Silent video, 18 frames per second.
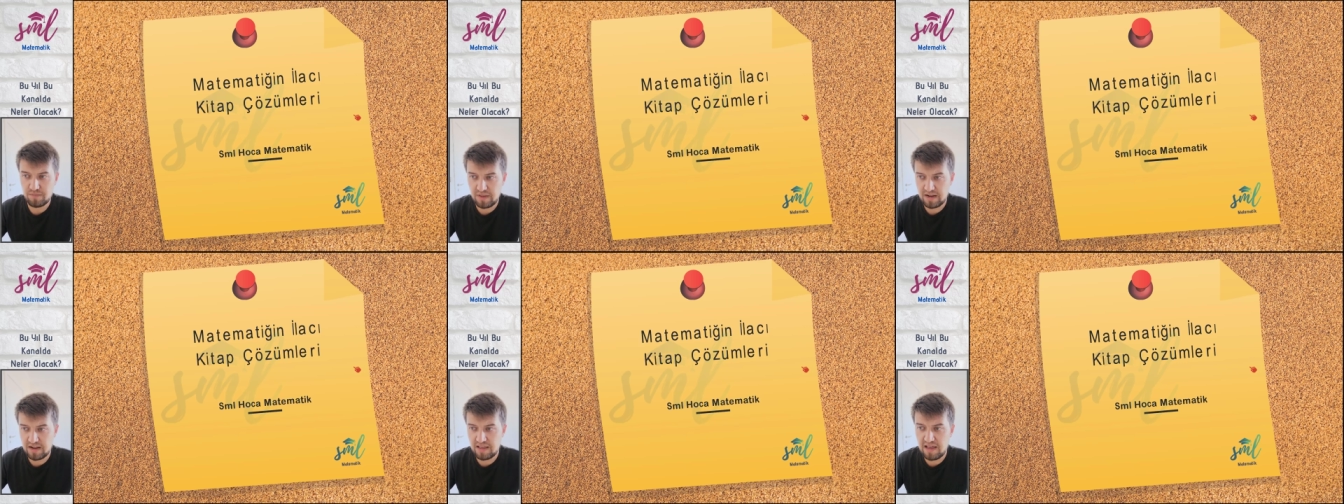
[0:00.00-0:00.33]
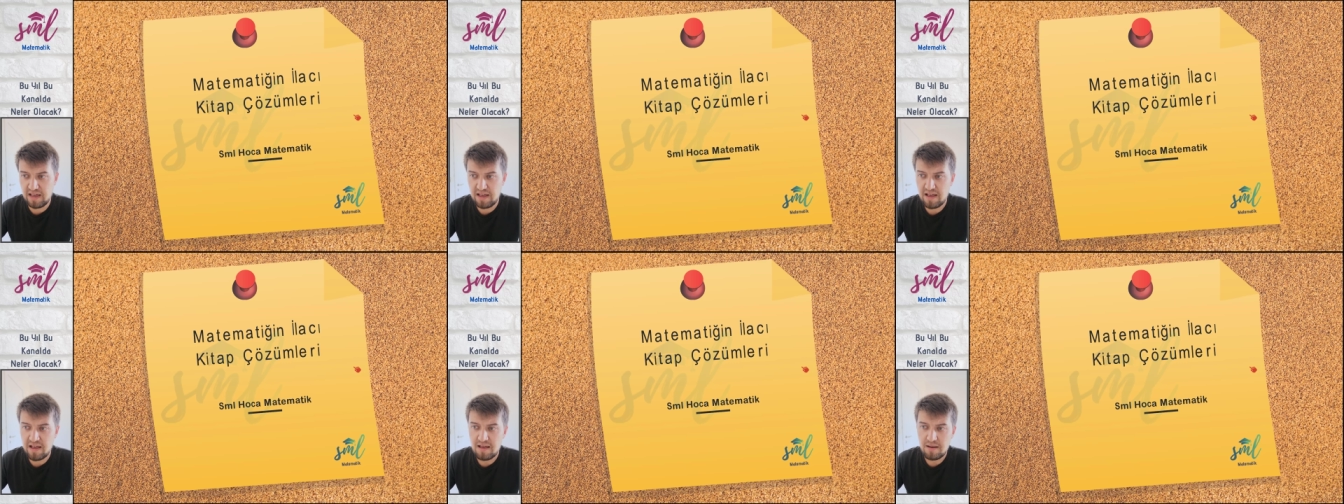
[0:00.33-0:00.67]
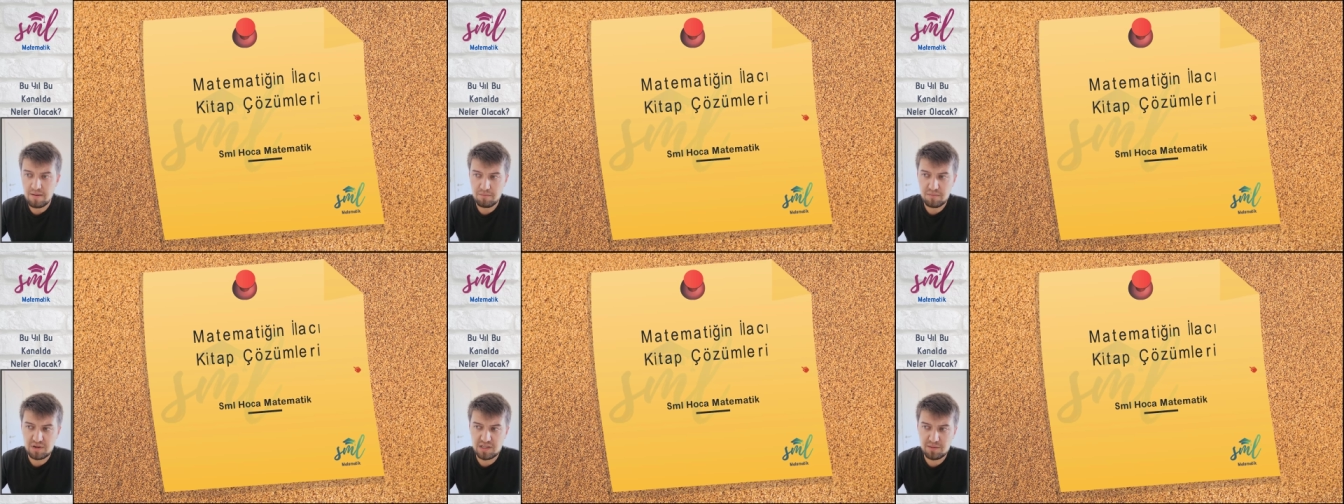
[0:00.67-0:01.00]
Nereye?
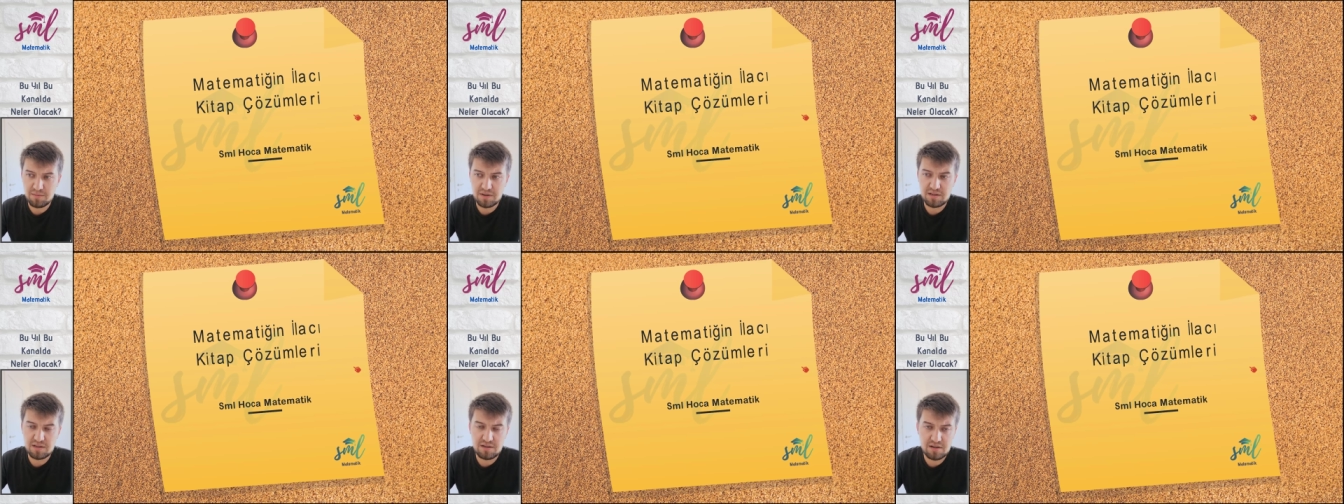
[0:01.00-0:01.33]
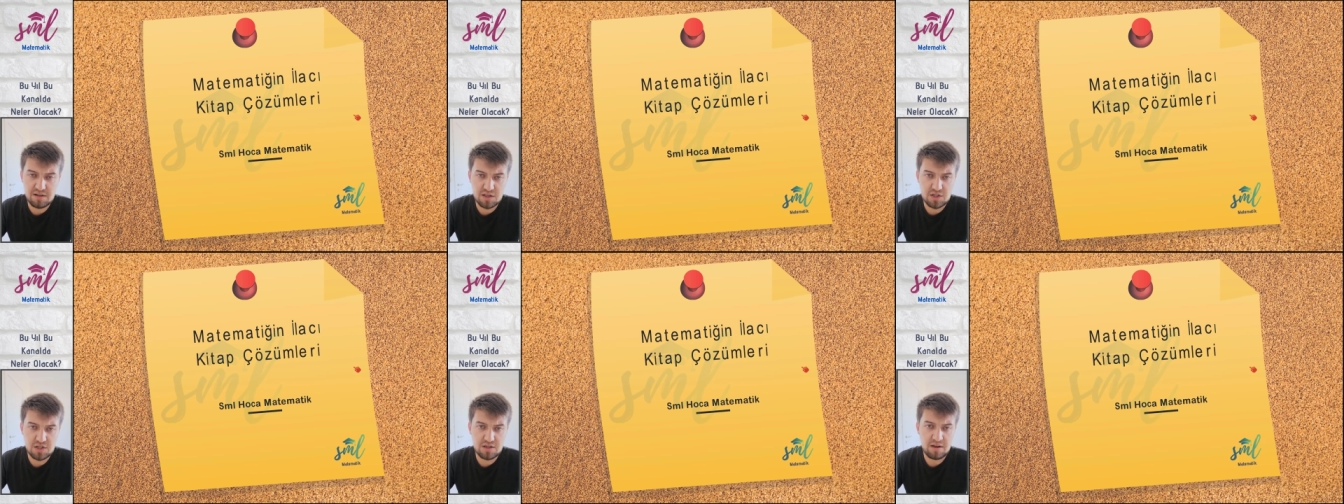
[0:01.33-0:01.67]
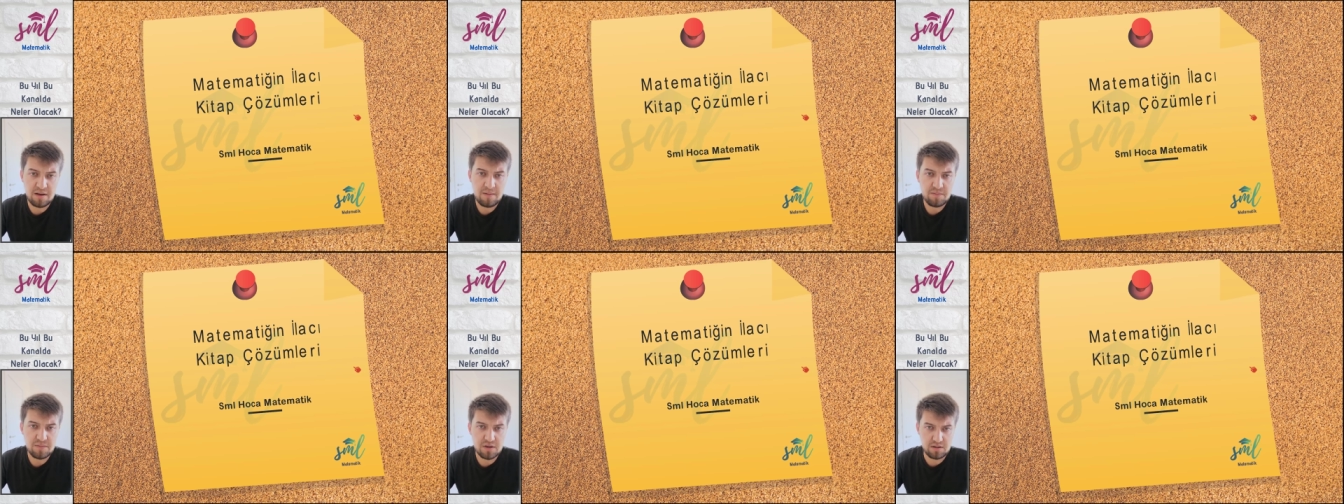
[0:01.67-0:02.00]
Matematiğin yarıcı
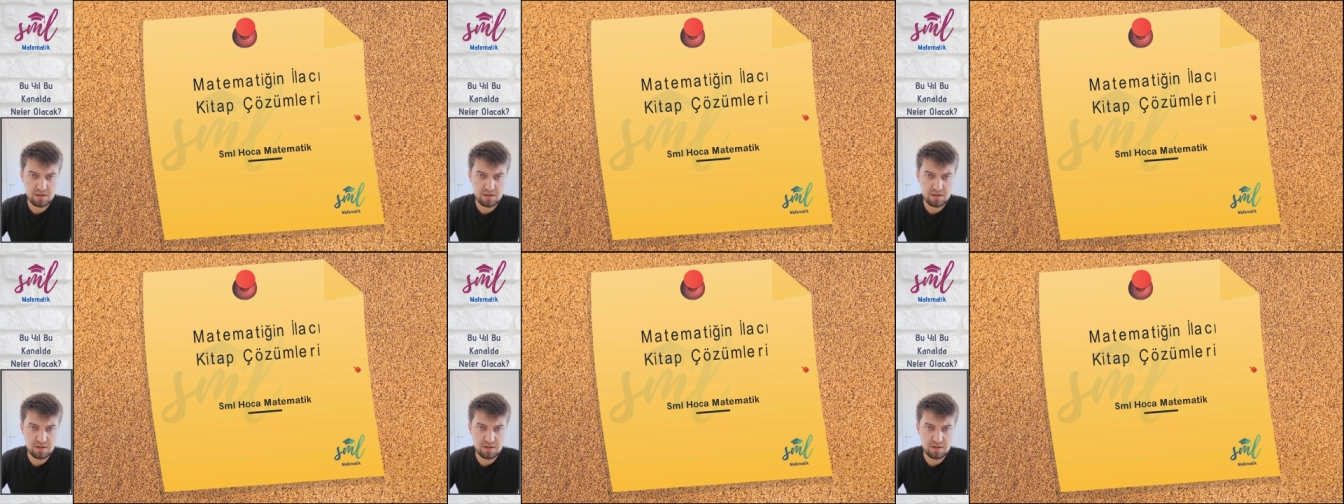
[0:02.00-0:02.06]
